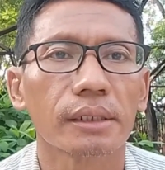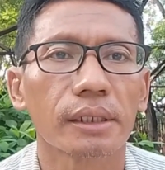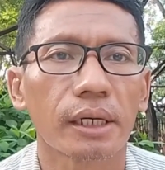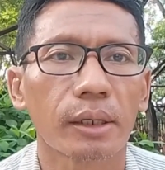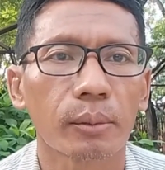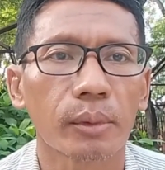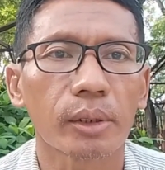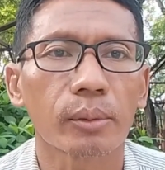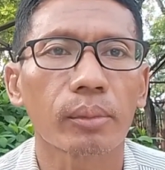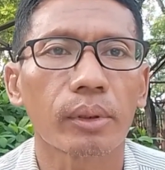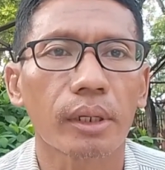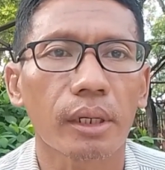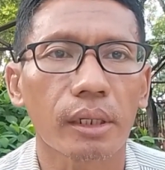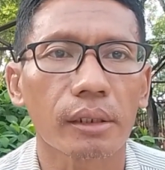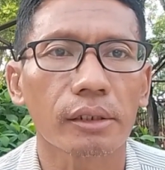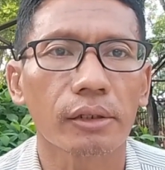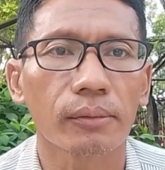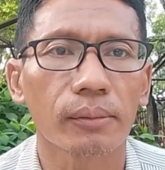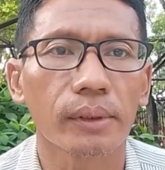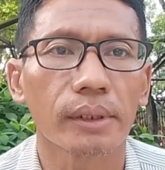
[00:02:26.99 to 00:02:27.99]
selamat
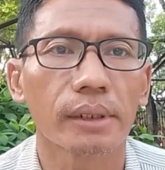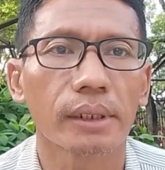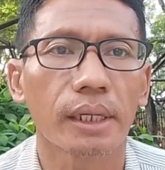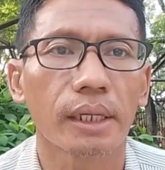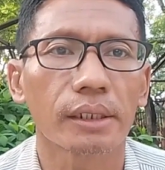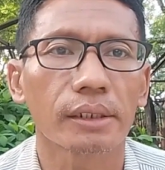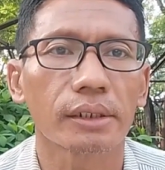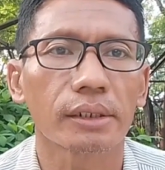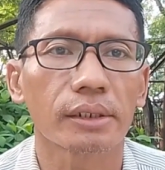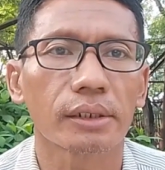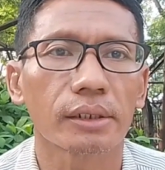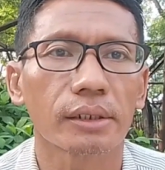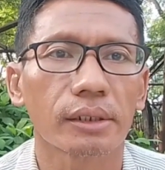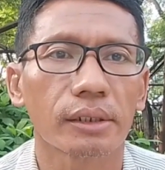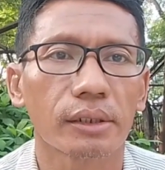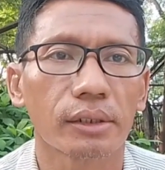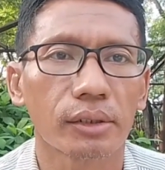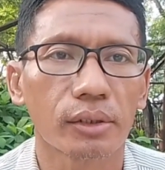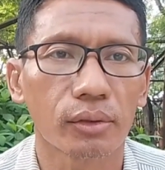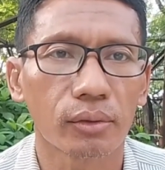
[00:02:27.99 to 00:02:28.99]
beraktivitas.
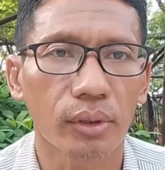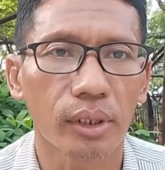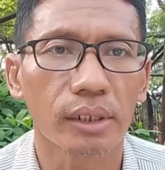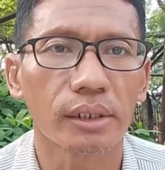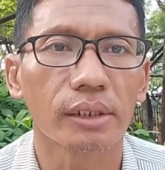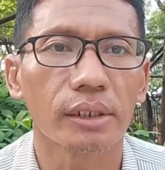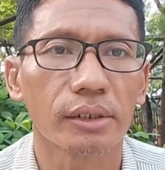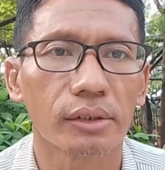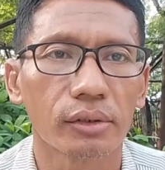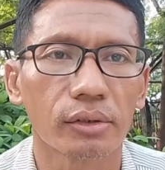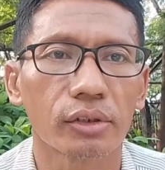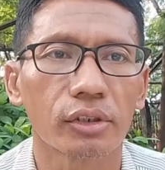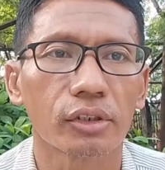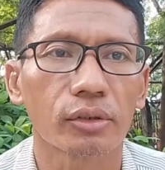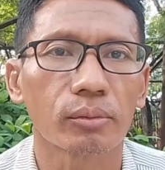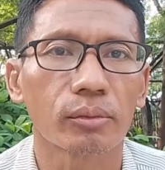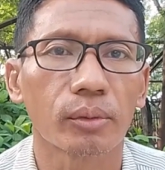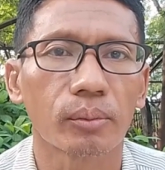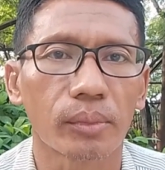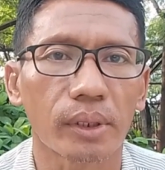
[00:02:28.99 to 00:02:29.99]
Tuhan
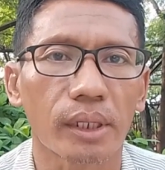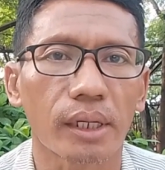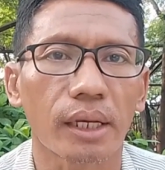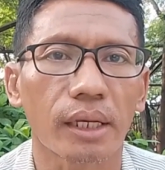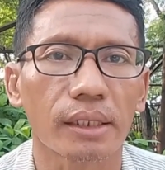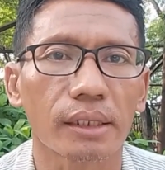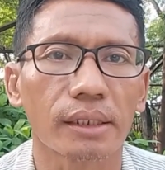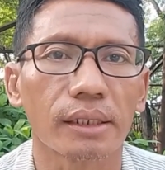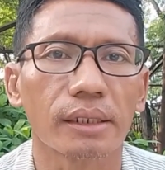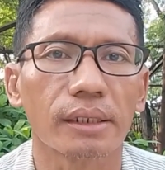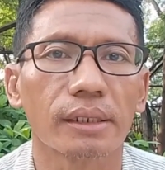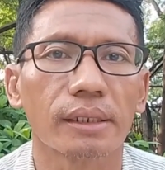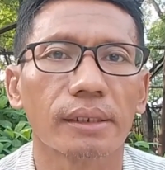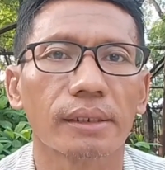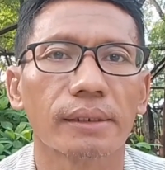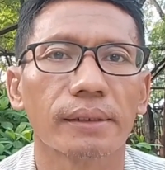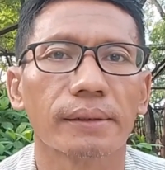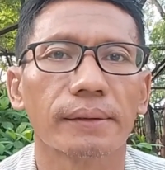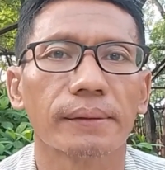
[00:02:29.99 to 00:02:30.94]
Yesus memberkati.